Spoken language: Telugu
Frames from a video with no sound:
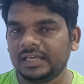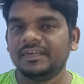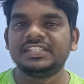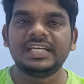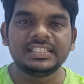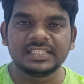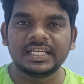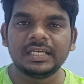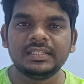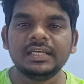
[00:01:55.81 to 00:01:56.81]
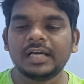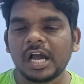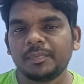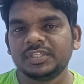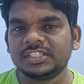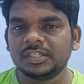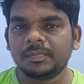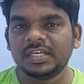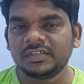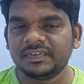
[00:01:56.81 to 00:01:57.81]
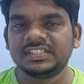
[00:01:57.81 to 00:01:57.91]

ఎవిక్షన్ అనేది జరిగింది కాకపోతే చిన్నప్పటి